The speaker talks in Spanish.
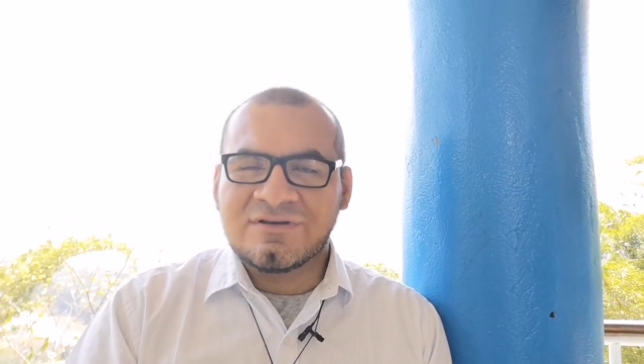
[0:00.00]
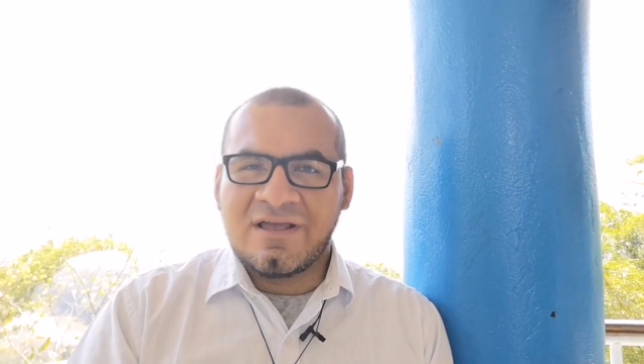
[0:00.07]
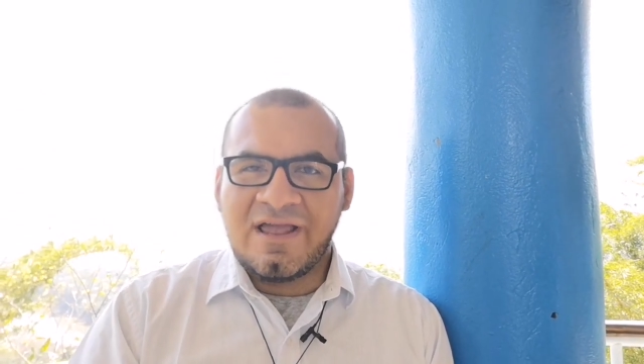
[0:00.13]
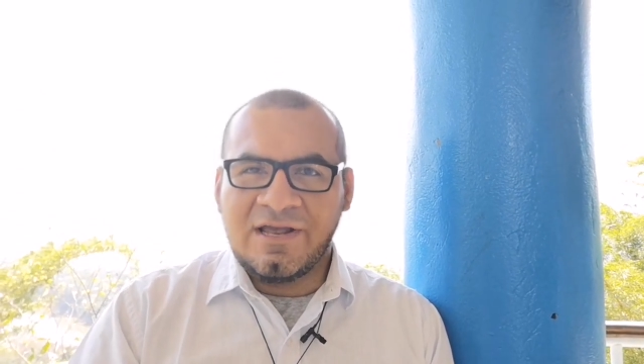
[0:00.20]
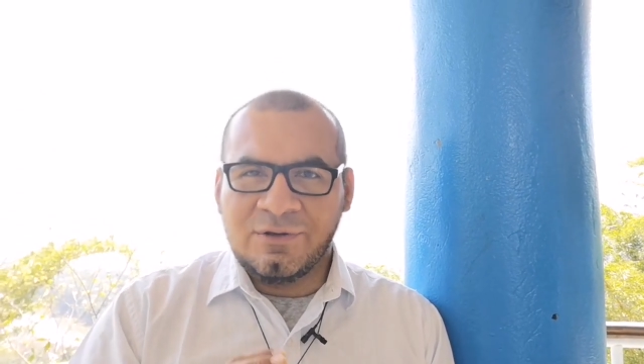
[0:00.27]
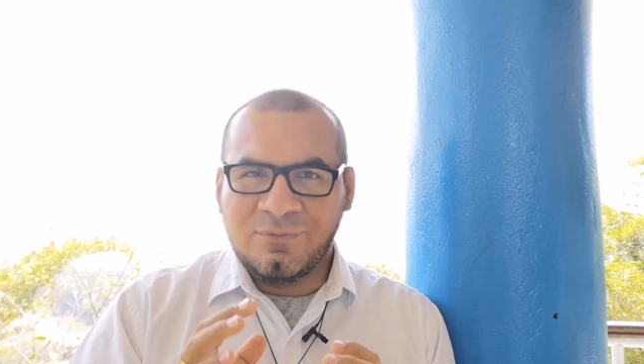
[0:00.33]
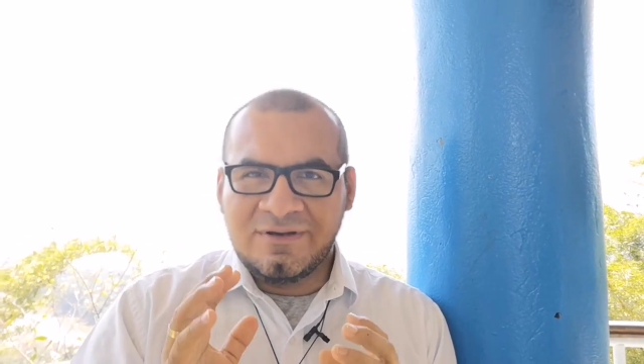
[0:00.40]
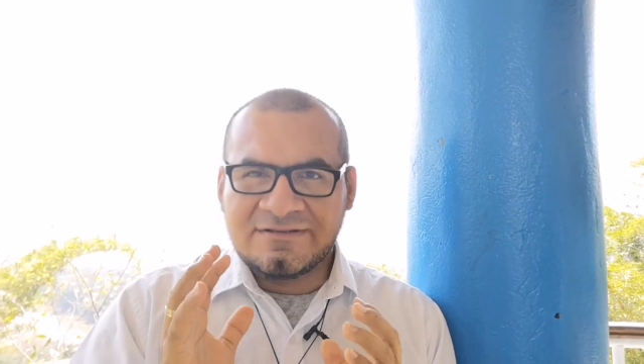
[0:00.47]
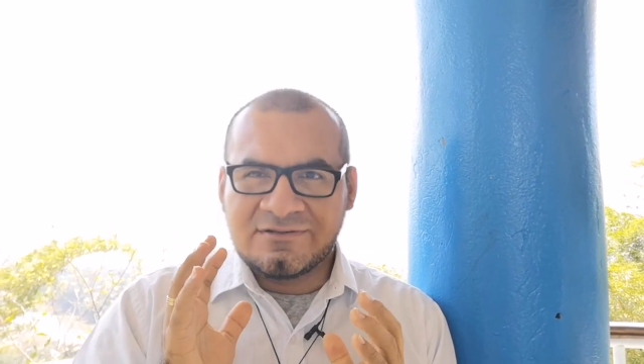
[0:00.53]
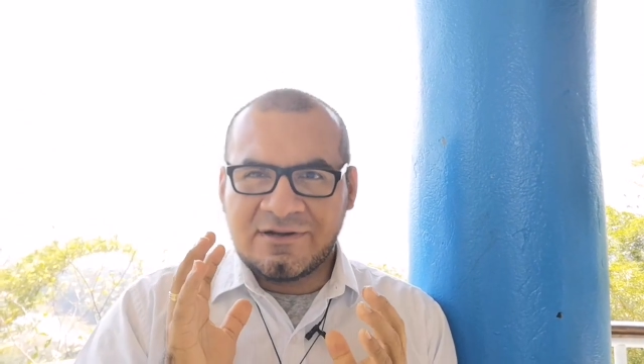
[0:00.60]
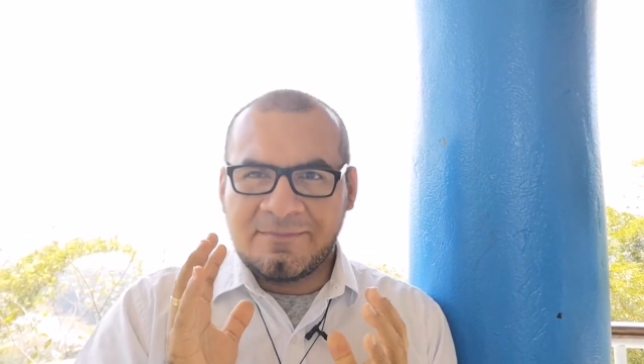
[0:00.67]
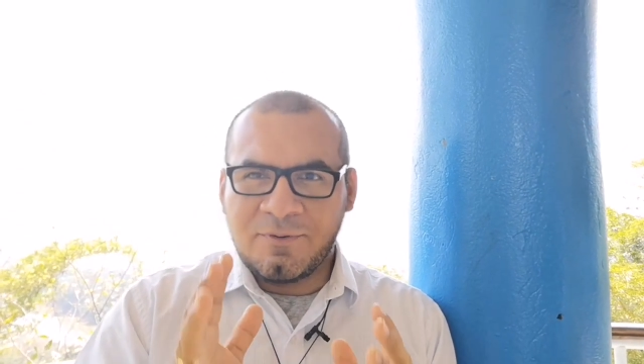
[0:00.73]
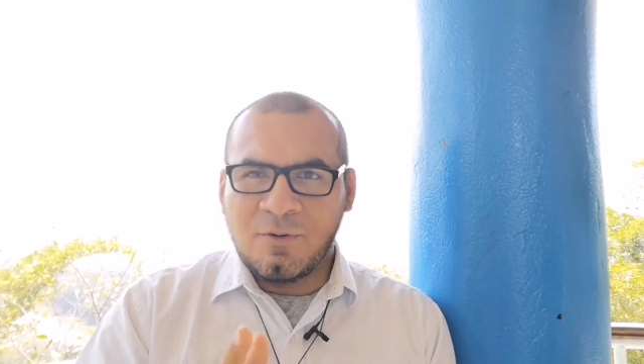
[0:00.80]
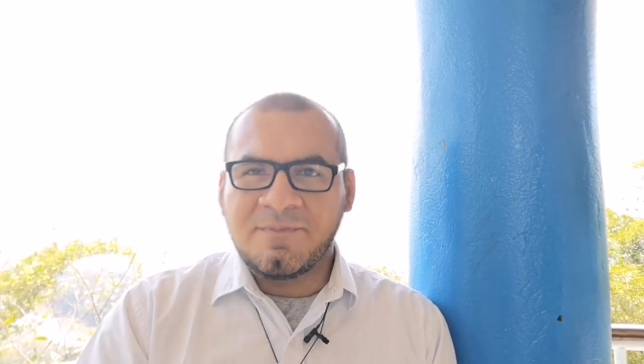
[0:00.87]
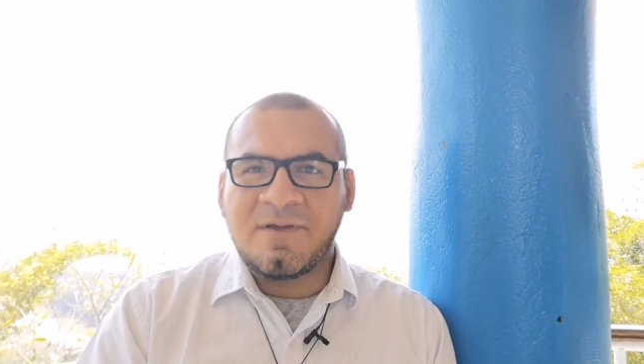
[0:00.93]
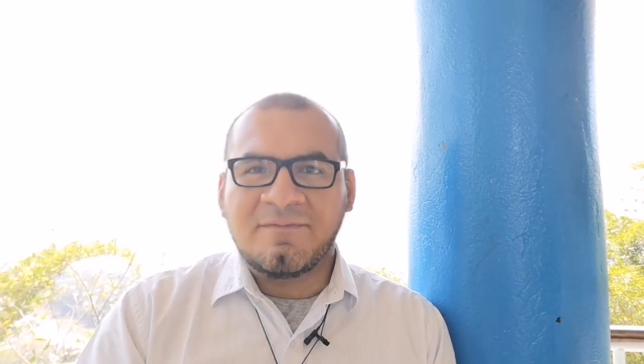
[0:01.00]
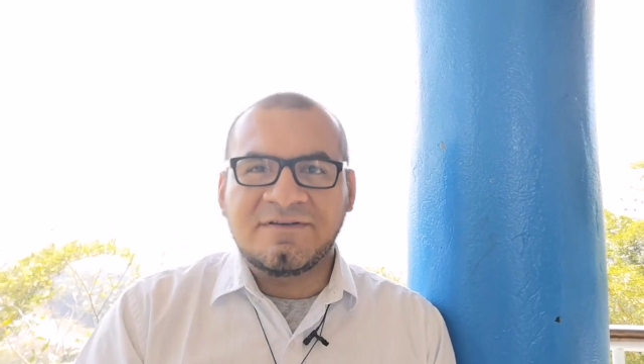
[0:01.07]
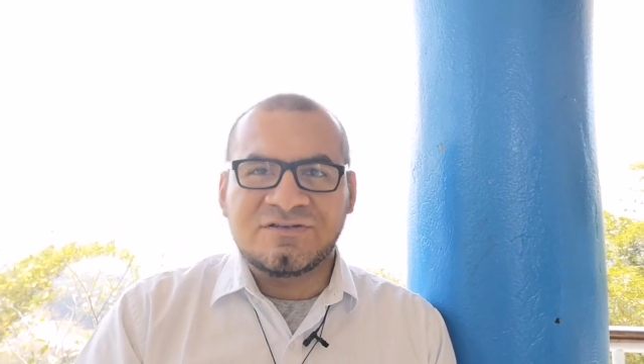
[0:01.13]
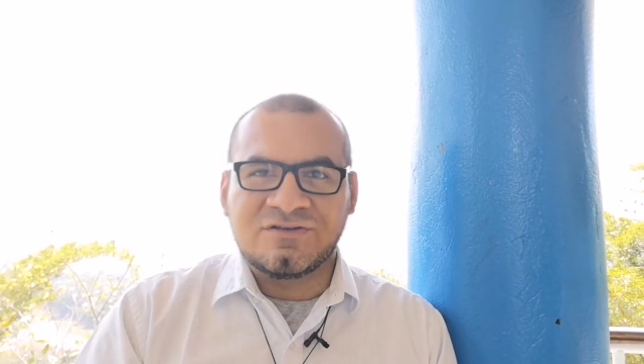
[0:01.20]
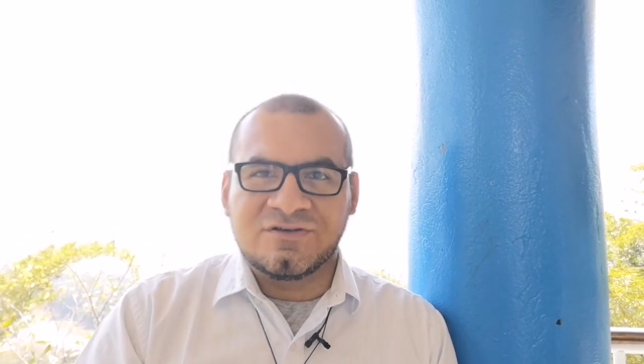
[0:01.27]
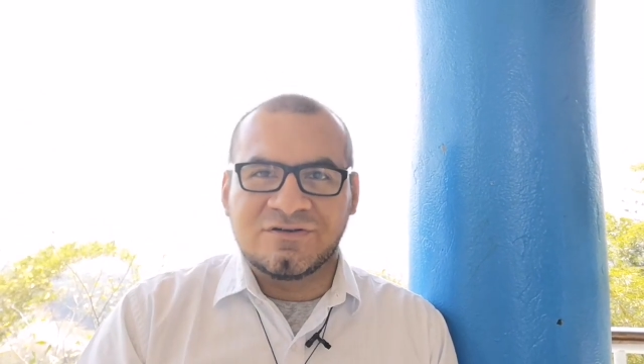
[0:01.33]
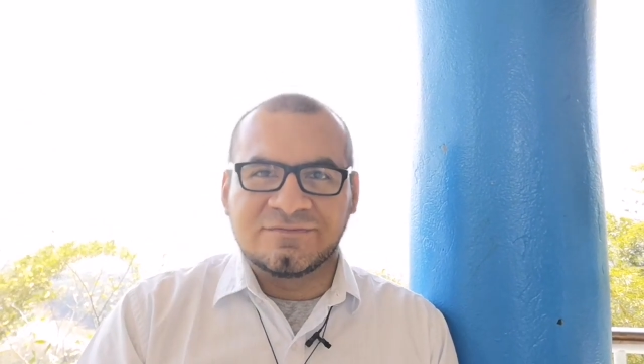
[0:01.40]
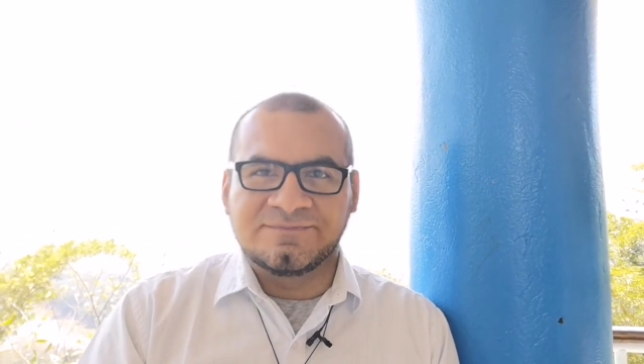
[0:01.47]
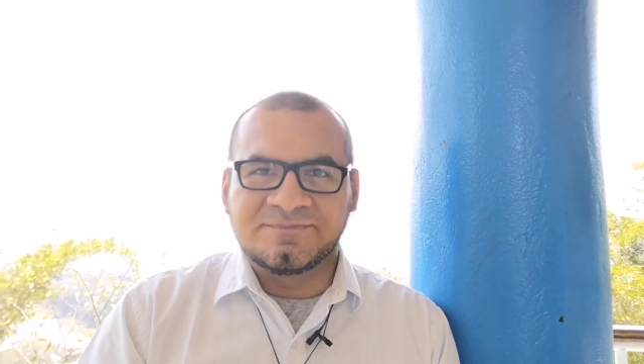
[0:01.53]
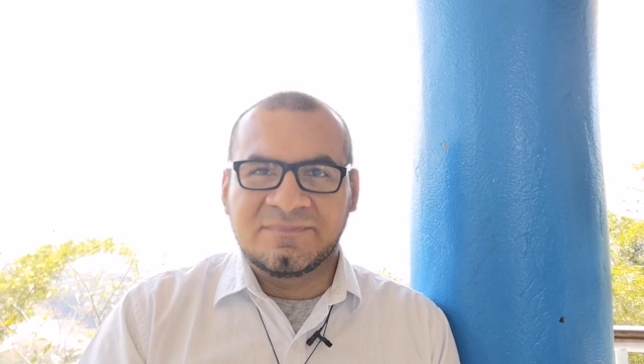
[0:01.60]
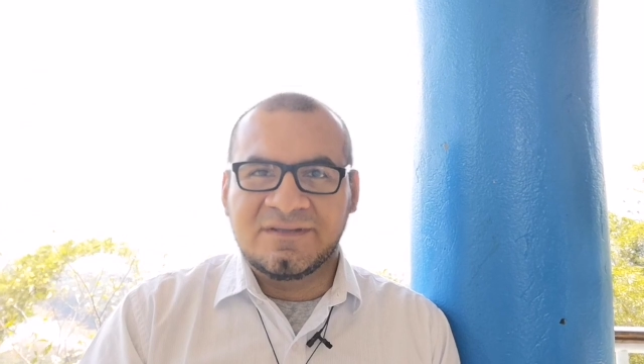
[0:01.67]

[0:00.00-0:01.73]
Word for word: en nuestra propia visión